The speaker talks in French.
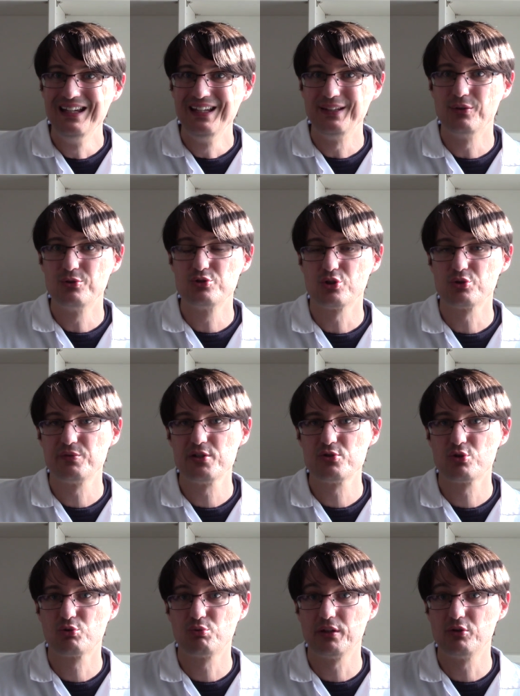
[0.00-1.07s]
Et aujourd'hui,
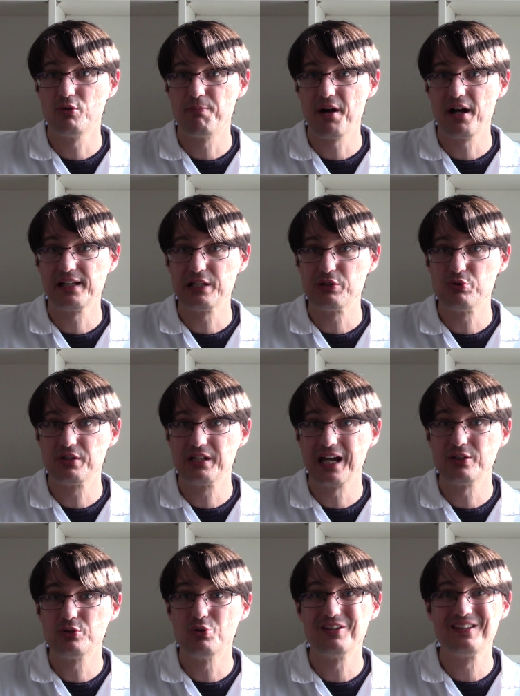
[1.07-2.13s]
je souhaite te parler du cas
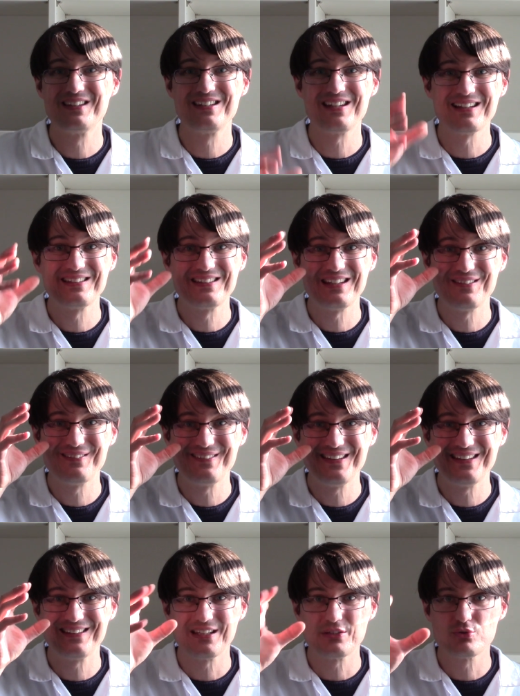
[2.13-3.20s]
de Science et Vie.
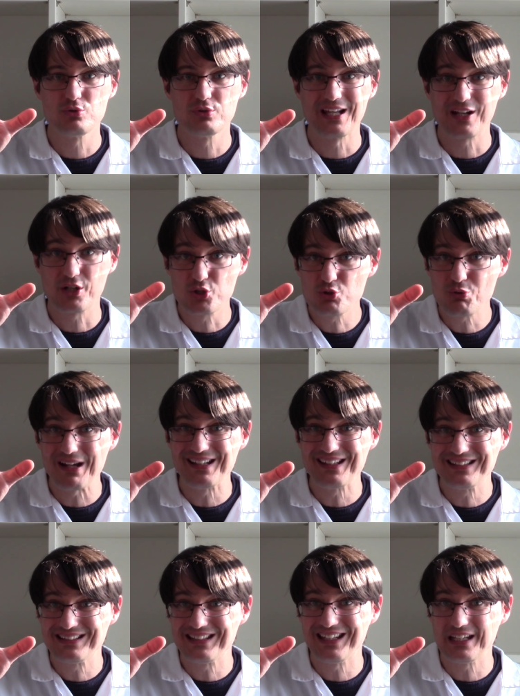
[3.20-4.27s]
C'est une
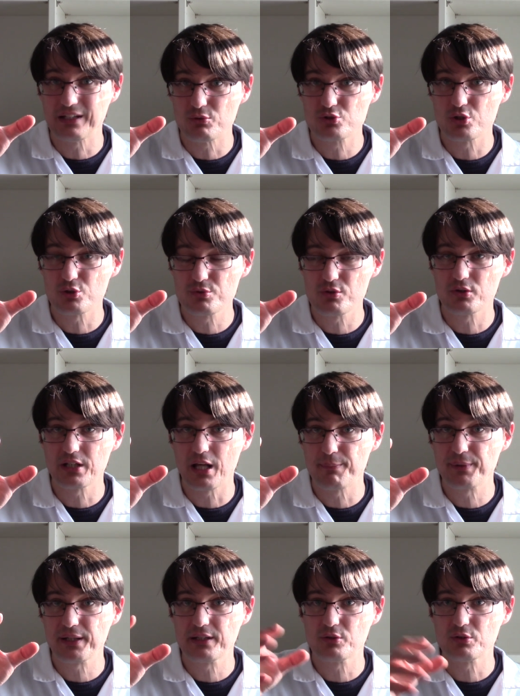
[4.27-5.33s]
actualité. Aujourd'hui, on a
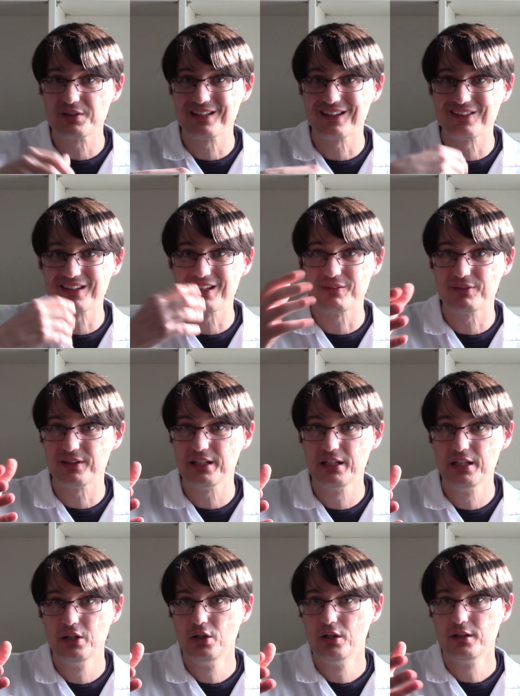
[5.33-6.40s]
appris que Science et Vie
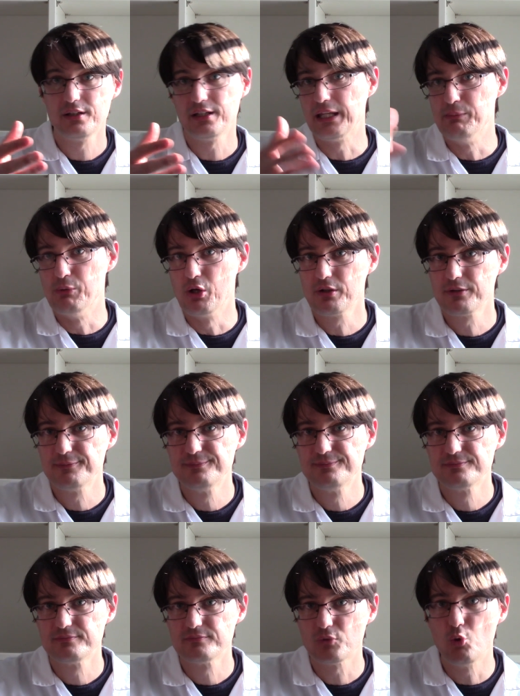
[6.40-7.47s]
est mort.
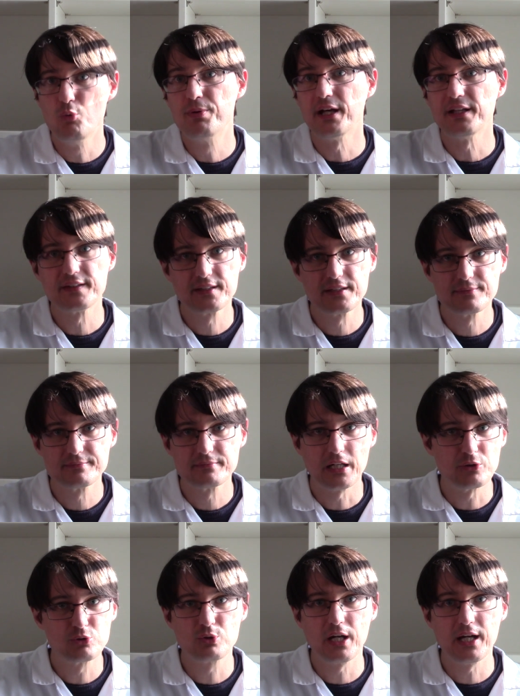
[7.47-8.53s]
Ou presque.
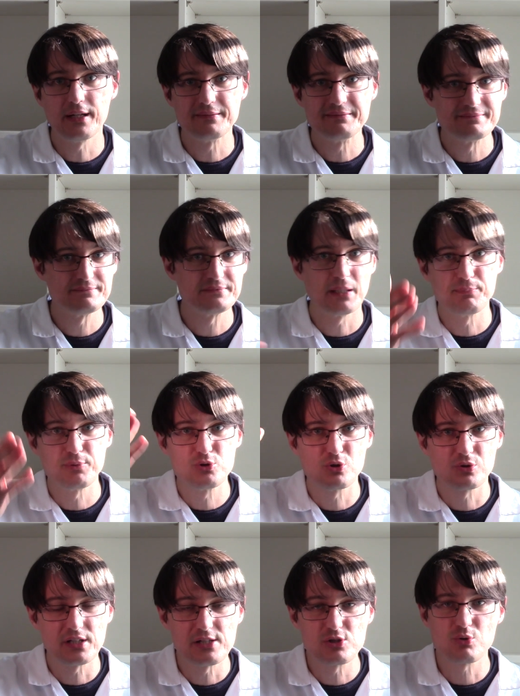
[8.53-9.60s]
En tout cas, il n'y a plus de
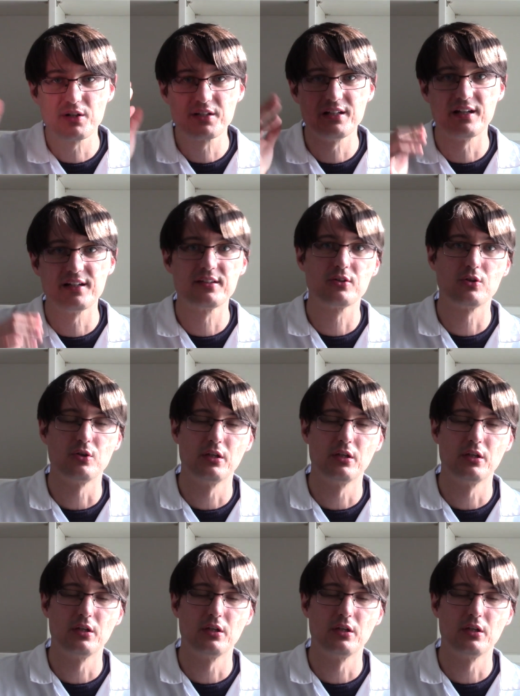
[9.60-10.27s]
journalistes, je crois qu'il en reste qu'un.